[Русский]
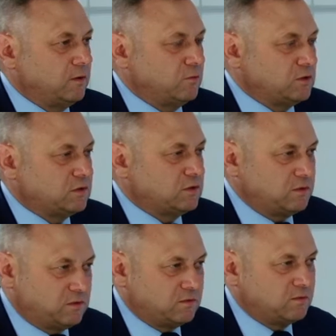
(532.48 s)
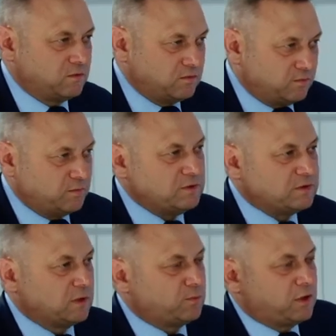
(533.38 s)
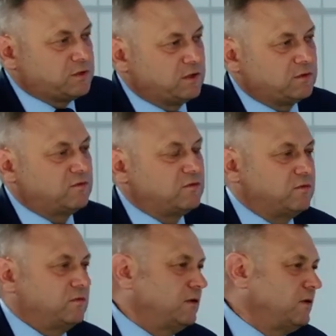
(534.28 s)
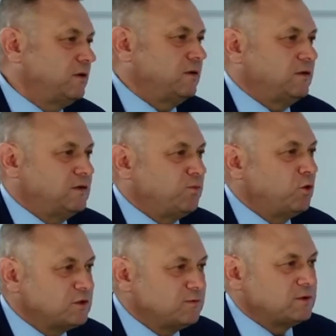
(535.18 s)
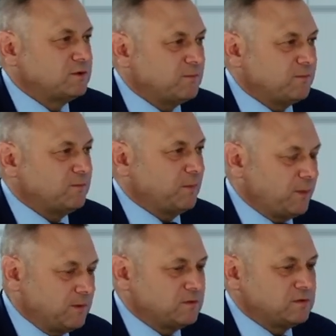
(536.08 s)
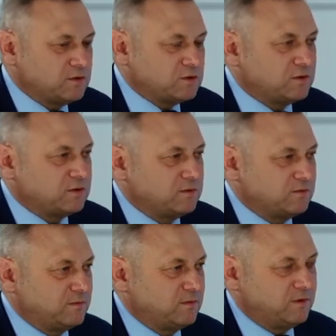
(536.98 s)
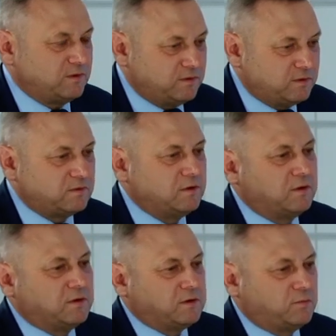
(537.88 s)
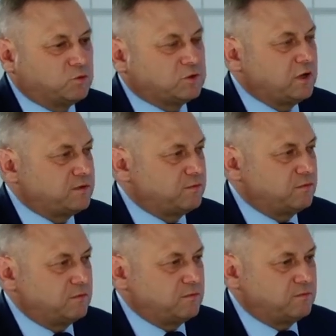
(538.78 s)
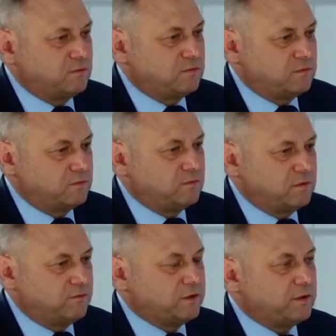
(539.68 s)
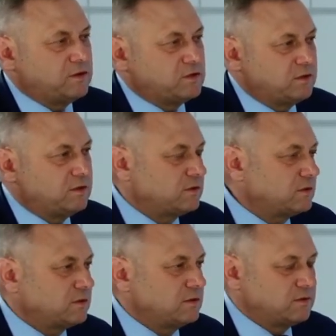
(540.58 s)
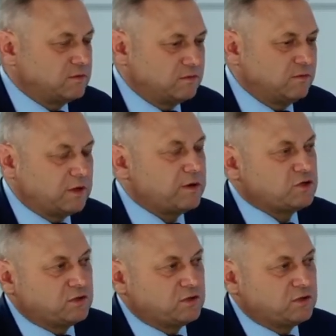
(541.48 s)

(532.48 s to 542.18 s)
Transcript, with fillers: То есть 50% использовать значит, и пускать э, э, на вторичный, так сказать, на вторичное